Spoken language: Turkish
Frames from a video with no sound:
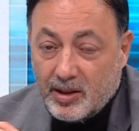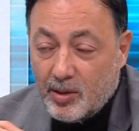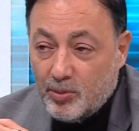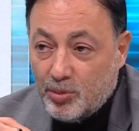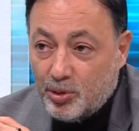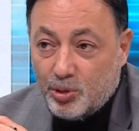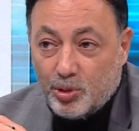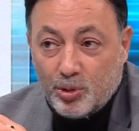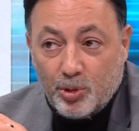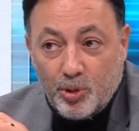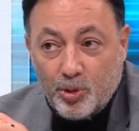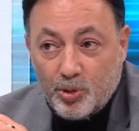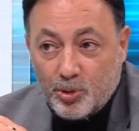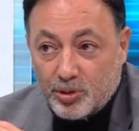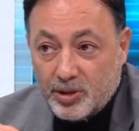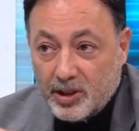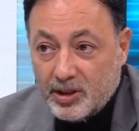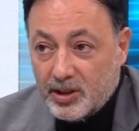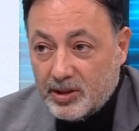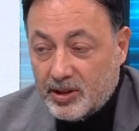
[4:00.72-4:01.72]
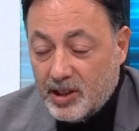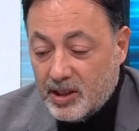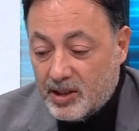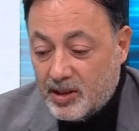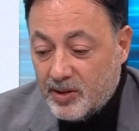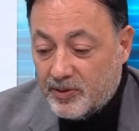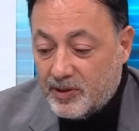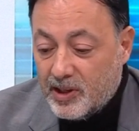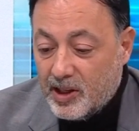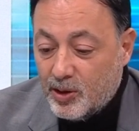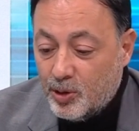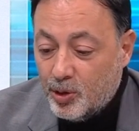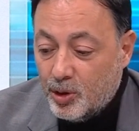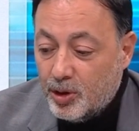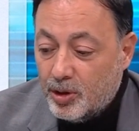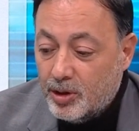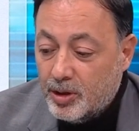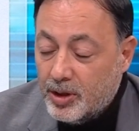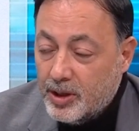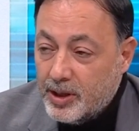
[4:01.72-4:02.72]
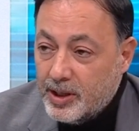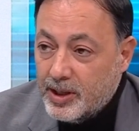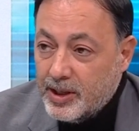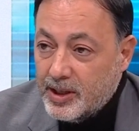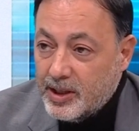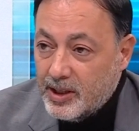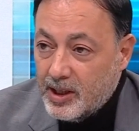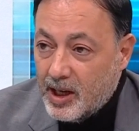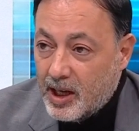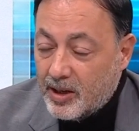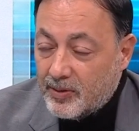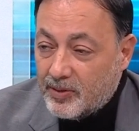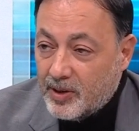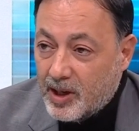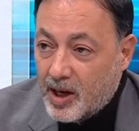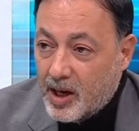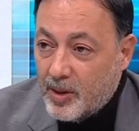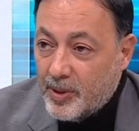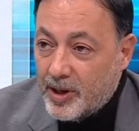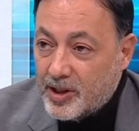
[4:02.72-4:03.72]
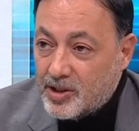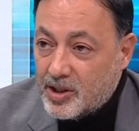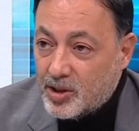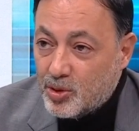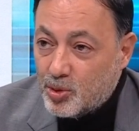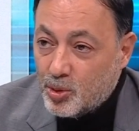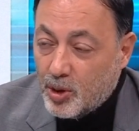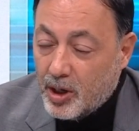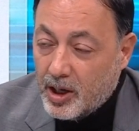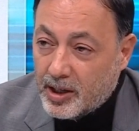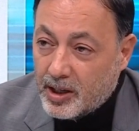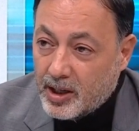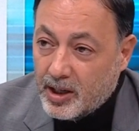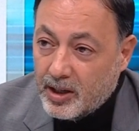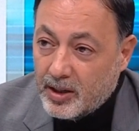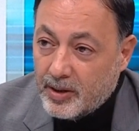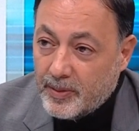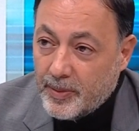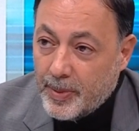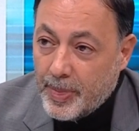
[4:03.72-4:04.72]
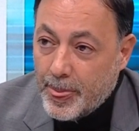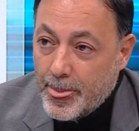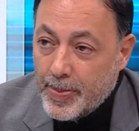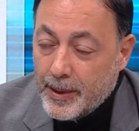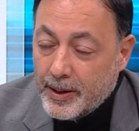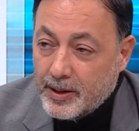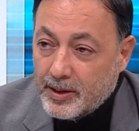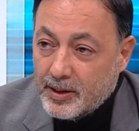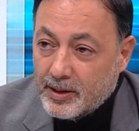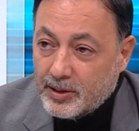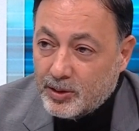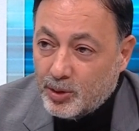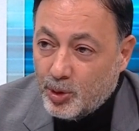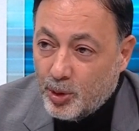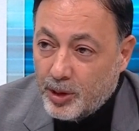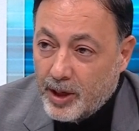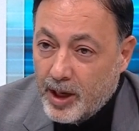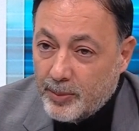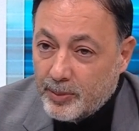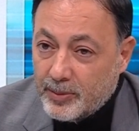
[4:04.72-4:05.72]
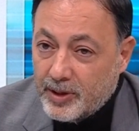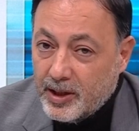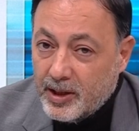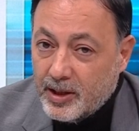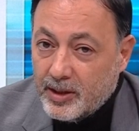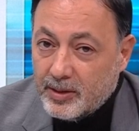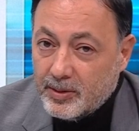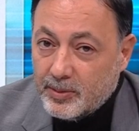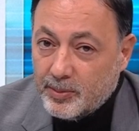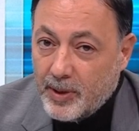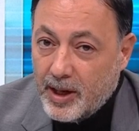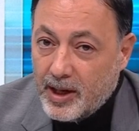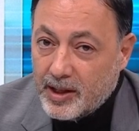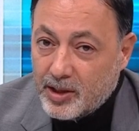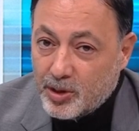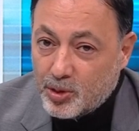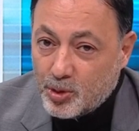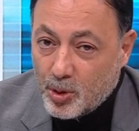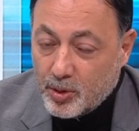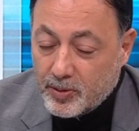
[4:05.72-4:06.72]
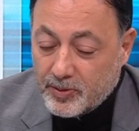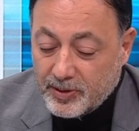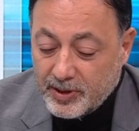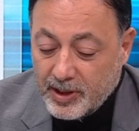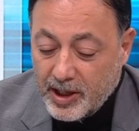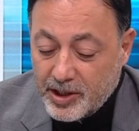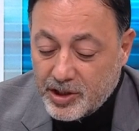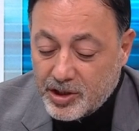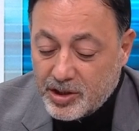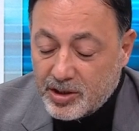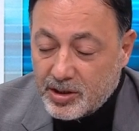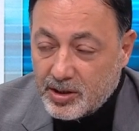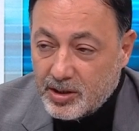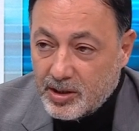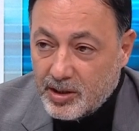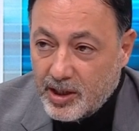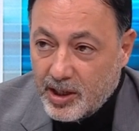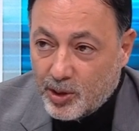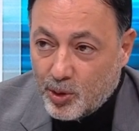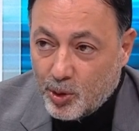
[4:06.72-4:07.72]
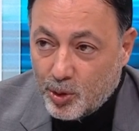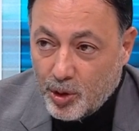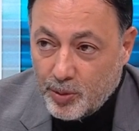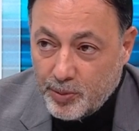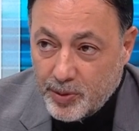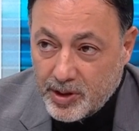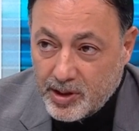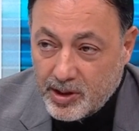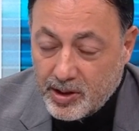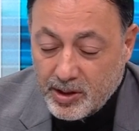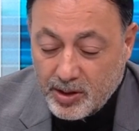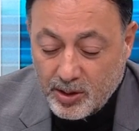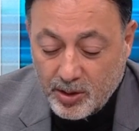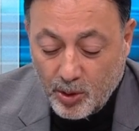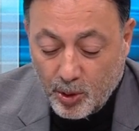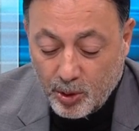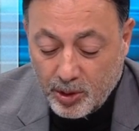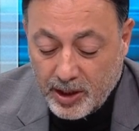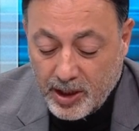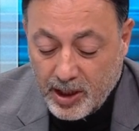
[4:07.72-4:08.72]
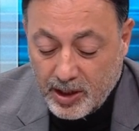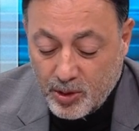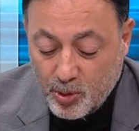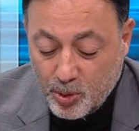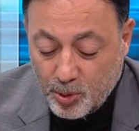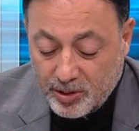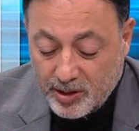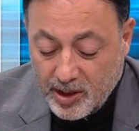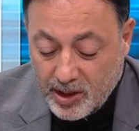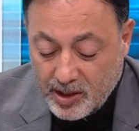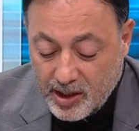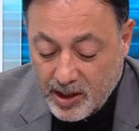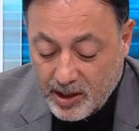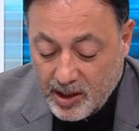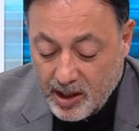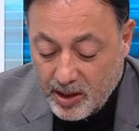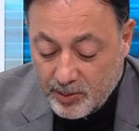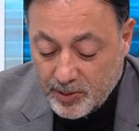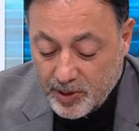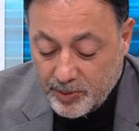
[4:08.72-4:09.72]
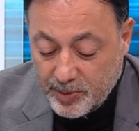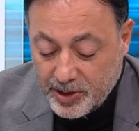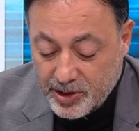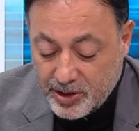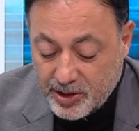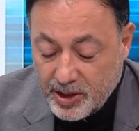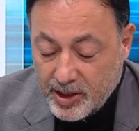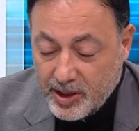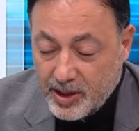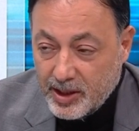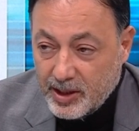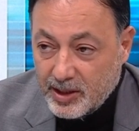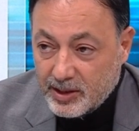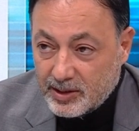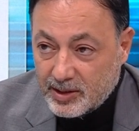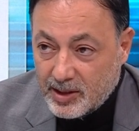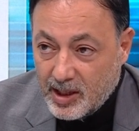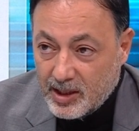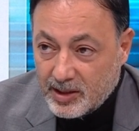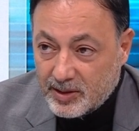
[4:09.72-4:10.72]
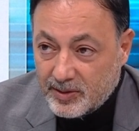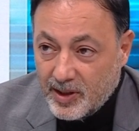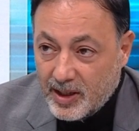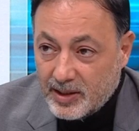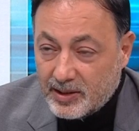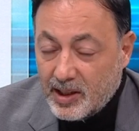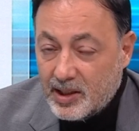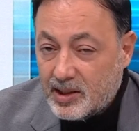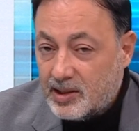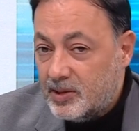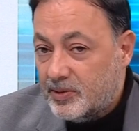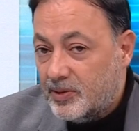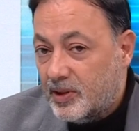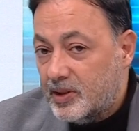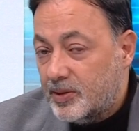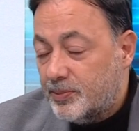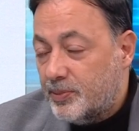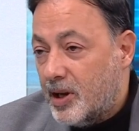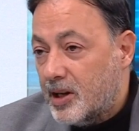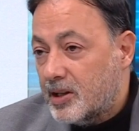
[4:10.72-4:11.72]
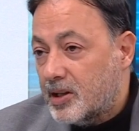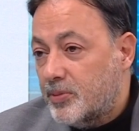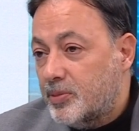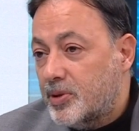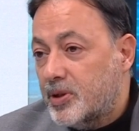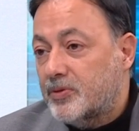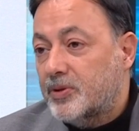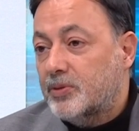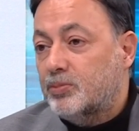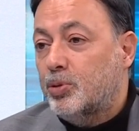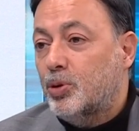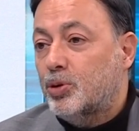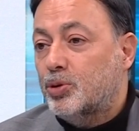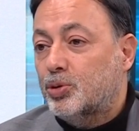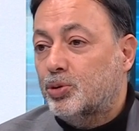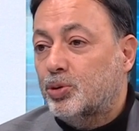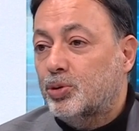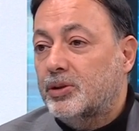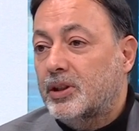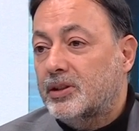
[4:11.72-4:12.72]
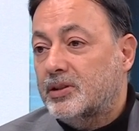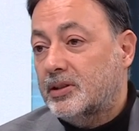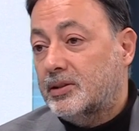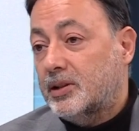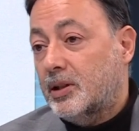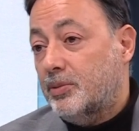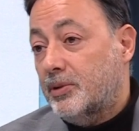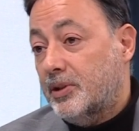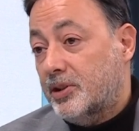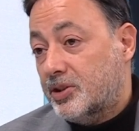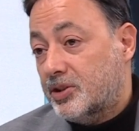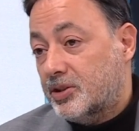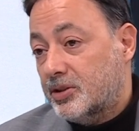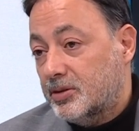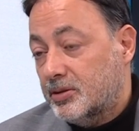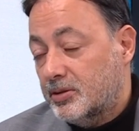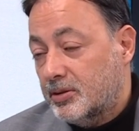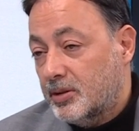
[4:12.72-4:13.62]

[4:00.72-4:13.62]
Yani bir sürü tabii, oyuncusuna tabii. da teklif geliyor. Yani Fenerbahçe şu ara dönemde belki çok flash e, ekonomik e, olarak yüksek rakamlı bir transfer teklifi alıp belki bir futbolcusunu da satabilir.